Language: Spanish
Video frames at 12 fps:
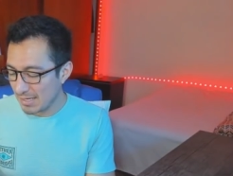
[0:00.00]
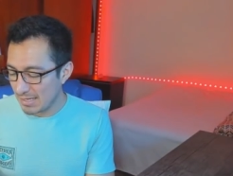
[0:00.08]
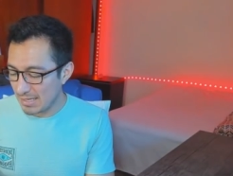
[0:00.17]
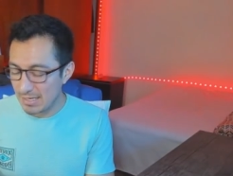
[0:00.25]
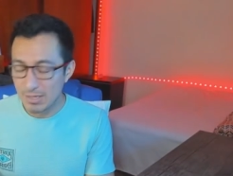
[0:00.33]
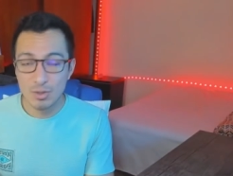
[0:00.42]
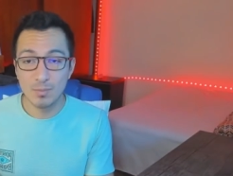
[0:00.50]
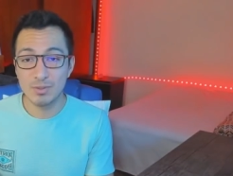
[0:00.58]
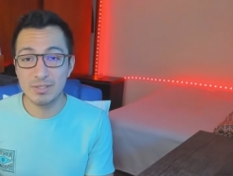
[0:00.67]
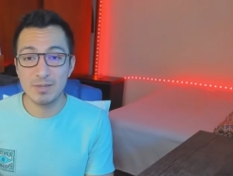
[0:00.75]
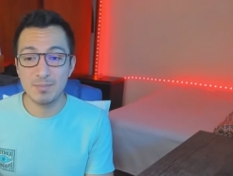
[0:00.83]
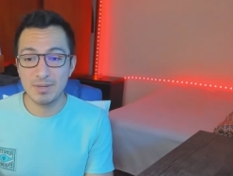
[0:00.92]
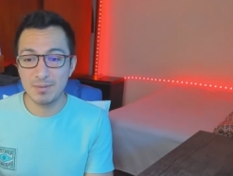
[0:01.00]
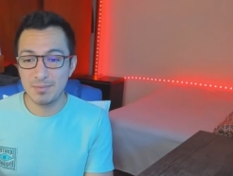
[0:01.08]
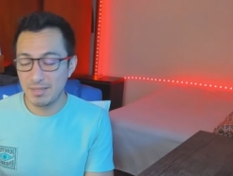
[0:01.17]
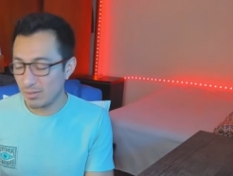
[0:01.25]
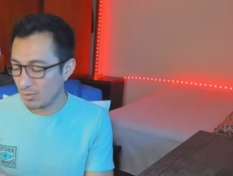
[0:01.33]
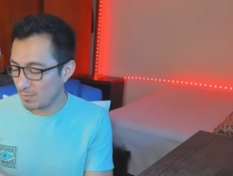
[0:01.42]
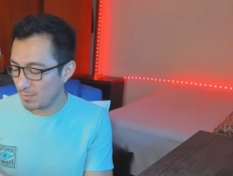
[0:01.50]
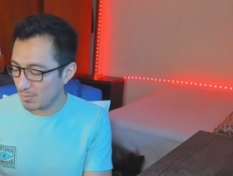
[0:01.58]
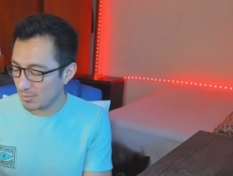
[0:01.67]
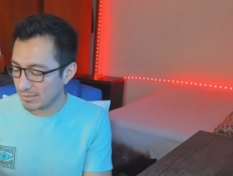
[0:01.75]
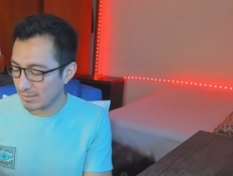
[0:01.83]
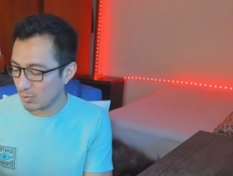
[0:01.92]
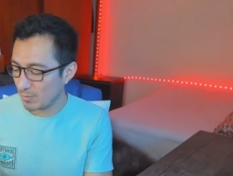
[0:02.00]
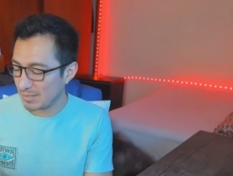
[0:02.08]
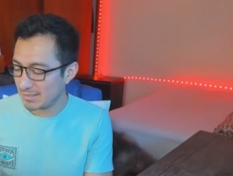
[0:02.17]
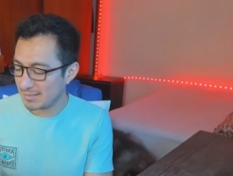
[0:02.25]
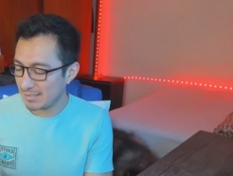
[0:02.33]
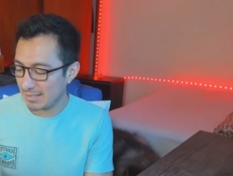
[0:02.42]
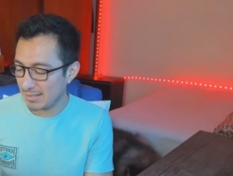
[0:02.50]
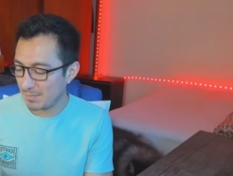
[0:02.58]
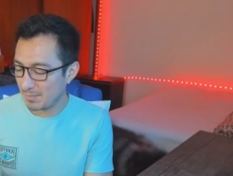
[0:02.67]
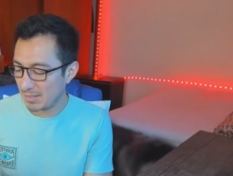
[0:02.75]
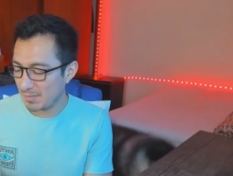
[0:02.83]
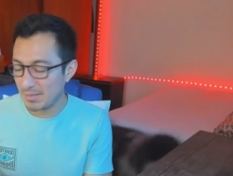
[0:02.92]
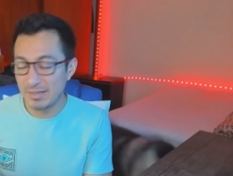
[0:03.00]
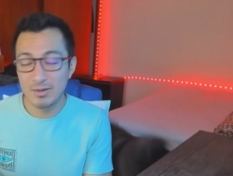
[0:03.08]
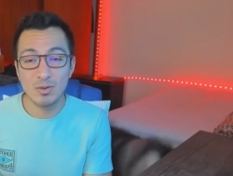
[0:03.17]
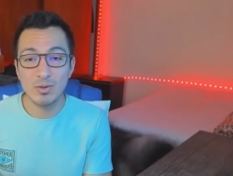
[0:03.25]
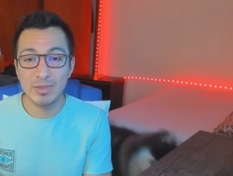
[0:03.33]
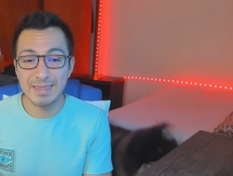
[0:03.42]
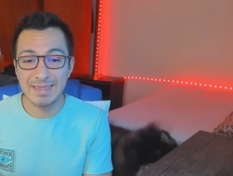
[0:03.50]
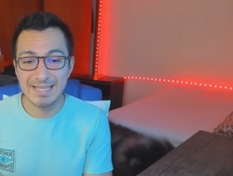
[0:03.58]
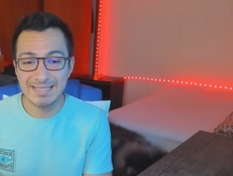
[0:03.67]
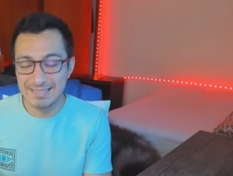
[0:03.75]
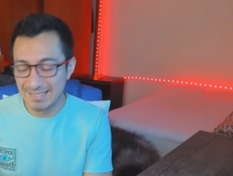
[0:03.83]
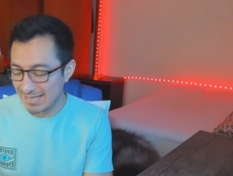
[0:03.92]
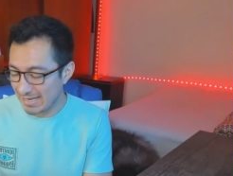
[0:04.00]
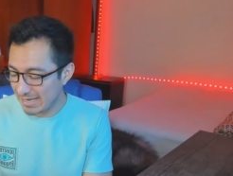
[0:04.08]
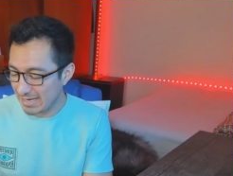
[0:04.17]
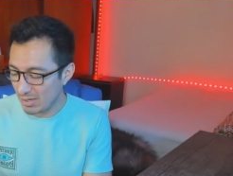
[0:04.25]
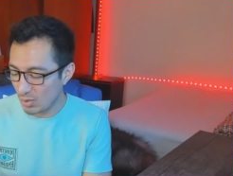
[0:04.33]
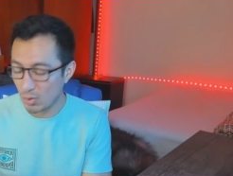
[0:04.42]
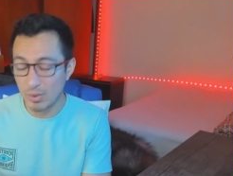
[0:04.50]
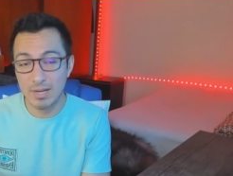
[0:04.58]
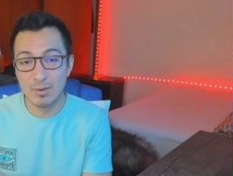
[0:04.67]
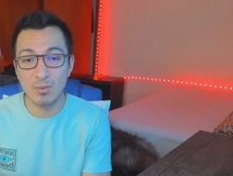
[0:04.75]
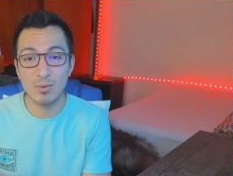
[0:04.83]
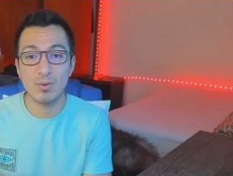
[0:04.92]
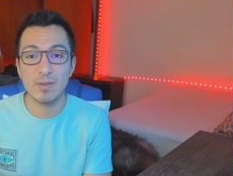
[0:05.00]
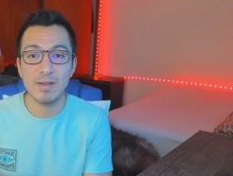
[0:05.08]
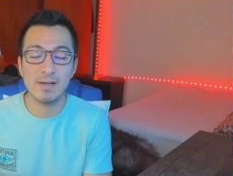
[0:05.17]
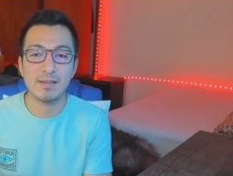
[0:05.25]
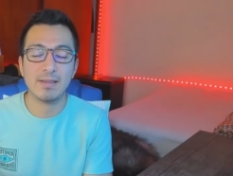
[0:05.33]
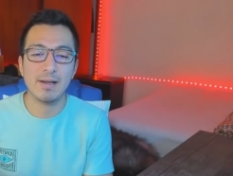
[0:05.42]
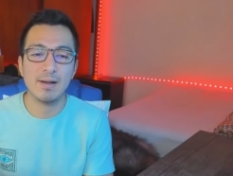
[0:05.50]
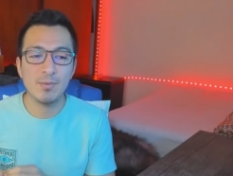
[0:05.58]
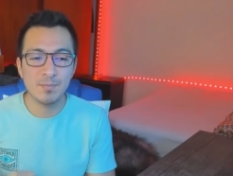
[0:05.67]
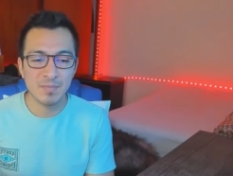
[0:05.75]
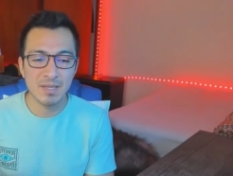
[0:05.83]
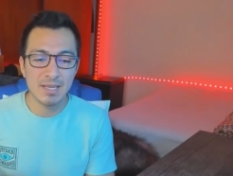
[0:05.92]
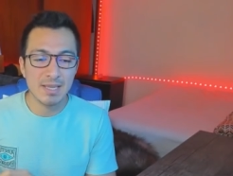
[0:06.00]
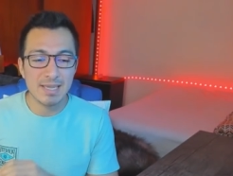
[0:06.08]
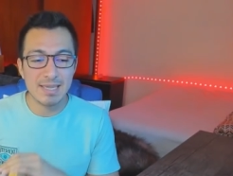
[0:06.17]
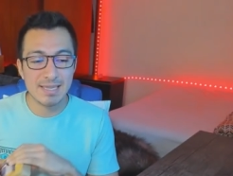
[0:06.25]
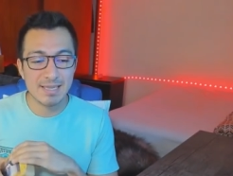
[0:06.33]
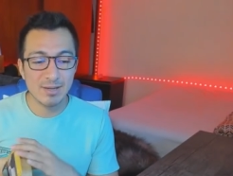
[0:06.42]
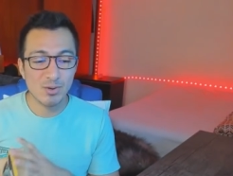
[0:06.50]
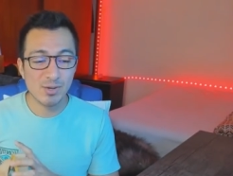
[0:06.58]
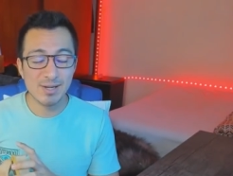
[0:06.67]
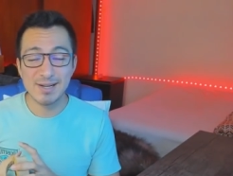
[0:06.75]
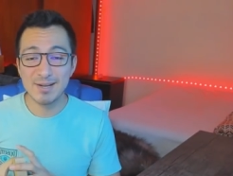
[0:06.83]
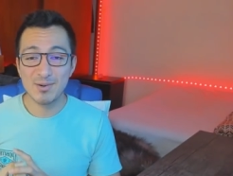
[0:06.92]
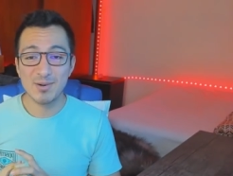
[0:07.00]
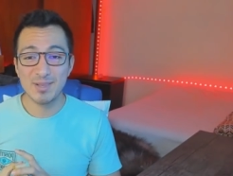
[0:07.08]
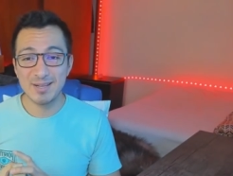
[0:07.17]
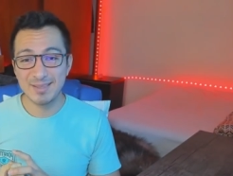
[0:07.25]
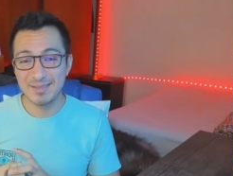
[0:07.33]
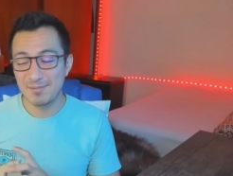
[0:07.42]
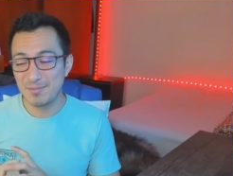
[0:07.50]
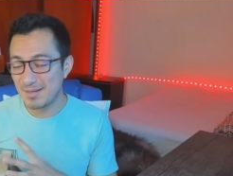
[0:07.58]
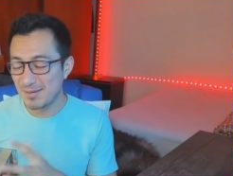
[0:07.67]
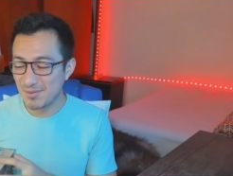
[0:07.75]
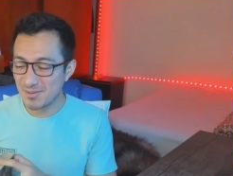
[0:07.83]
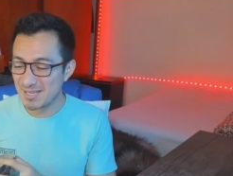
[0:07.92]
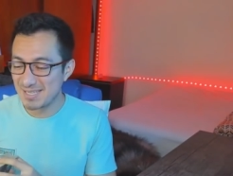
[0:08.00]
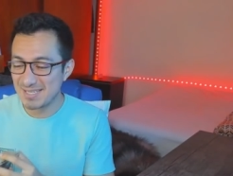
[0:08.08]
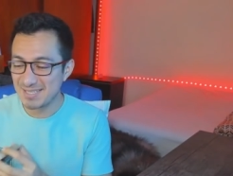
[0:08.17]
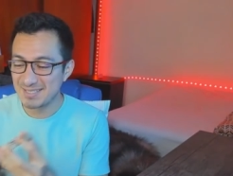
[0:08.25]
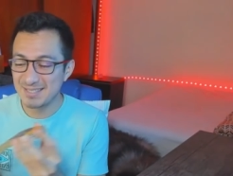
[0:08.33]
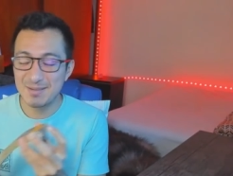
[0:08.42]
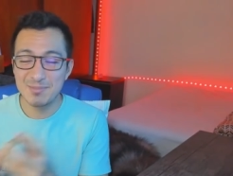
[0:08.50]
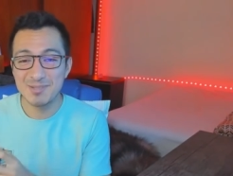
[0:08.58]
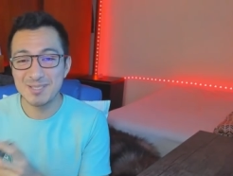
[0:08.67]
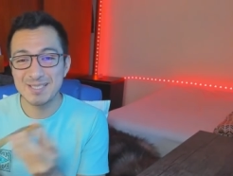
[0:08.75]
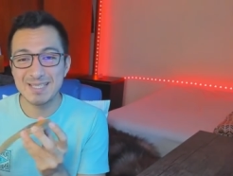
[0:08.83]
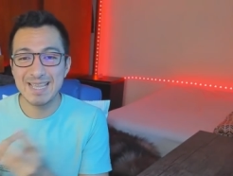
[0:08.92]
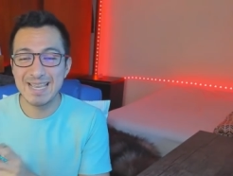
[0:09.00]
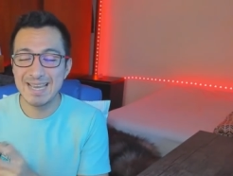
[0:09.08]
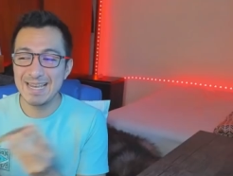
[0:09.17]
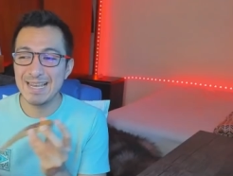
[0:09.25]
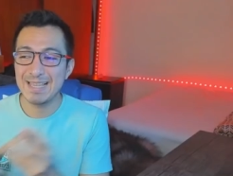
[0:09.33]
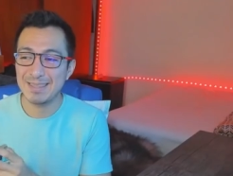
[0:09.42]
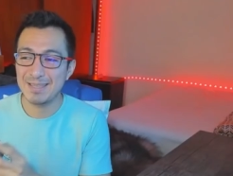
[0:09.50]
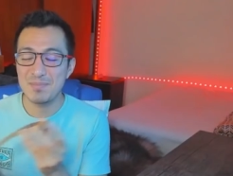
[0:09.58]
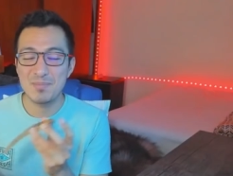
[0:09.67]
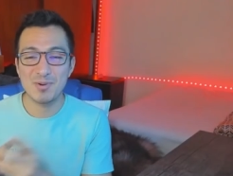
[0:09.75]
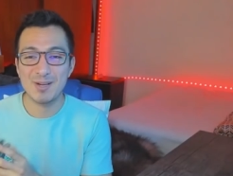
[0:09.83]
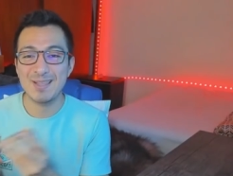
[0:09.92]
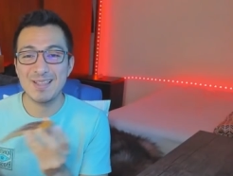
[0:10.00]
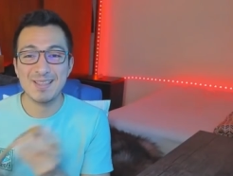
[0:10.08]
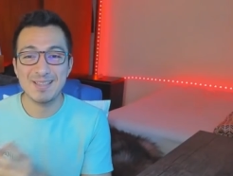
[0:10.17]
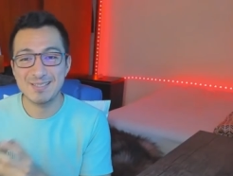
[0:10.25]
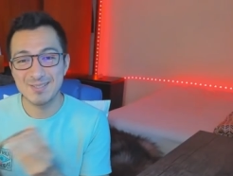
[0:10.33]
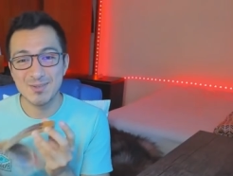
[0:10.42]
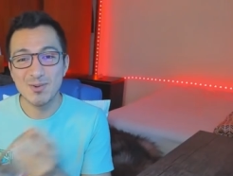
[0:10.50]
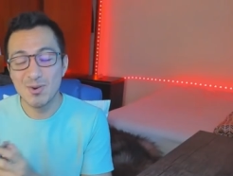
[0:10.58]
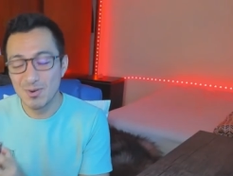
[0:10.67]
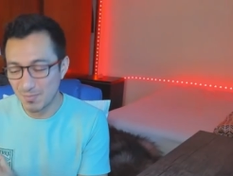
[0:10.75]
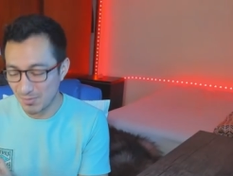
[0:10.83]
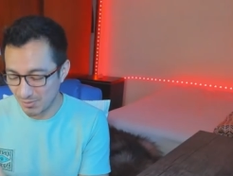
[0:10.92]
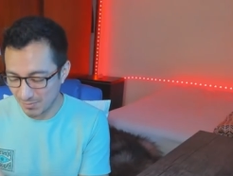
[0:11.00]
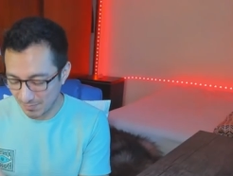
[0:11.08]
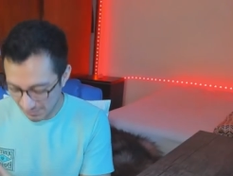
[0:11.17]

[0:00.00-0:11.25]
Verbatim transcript: Y como siempre Virgo, vamos a comenzar primero desde el oráculo del Tao. Y quiero recordarte Virgo que ya estamos en la temporada de Escorpio.